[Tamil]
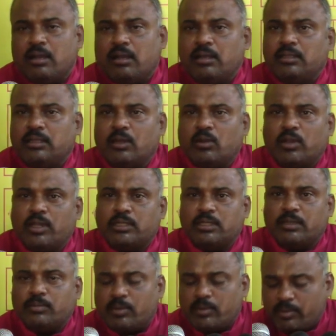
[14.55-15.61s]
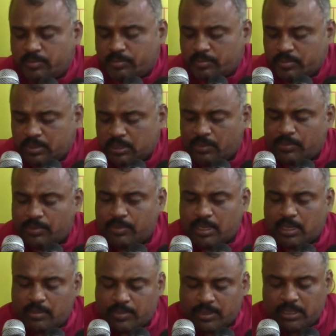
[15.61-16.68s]
இந்த கொலை சம்பவம் தமிழ்
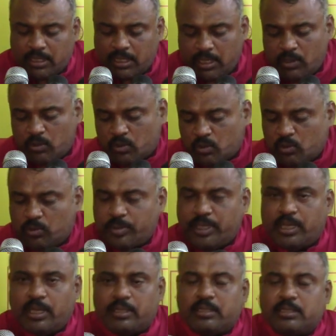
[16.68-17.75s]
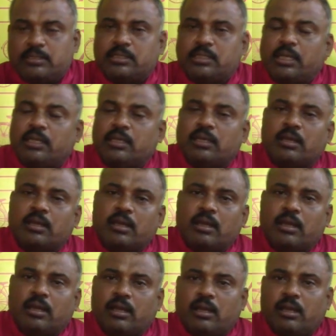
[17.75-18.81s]
மக்கள் மத்தியிலே ஒரு பேர் அதிர்ச்சியை
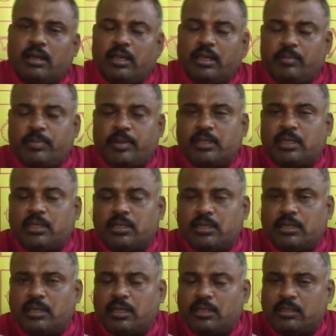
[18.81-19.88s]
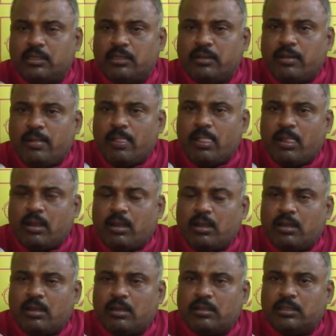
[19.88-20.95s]
ஏற்படுத்தி இருக்கின்றது
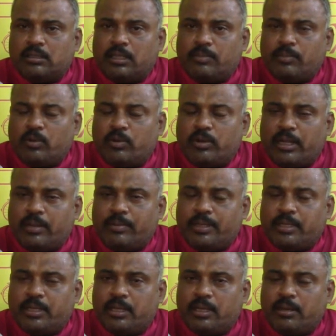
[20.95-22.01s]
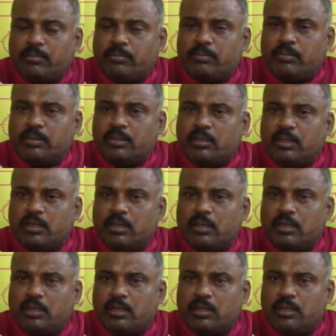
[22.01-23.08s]
சம்பவம் நடைபெற்ற இடம்
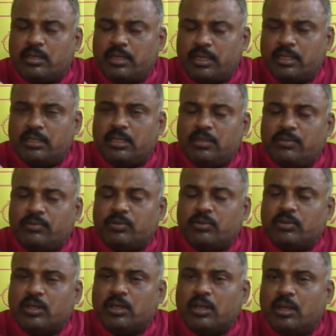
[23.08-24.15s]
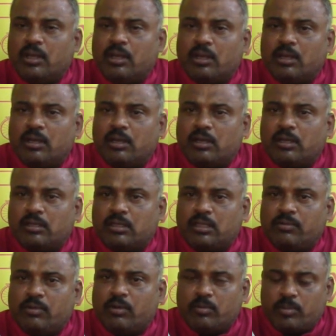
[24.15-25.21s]
நெடுந்தீவு
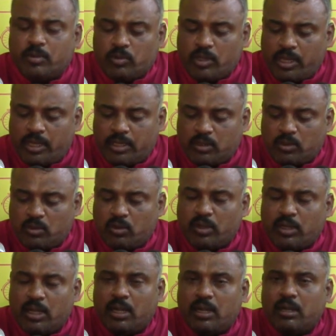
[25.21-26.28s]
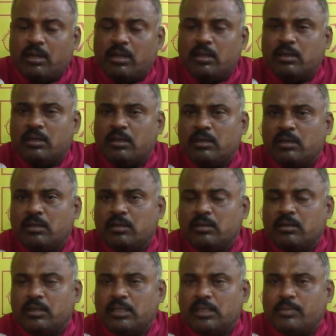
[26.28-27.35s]
தீவ பகுதியை எடுத்துக்கொண்டால்
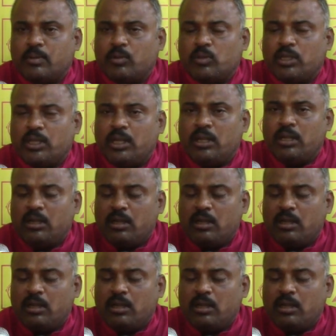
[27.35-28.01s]
அந்த பகுதிகள்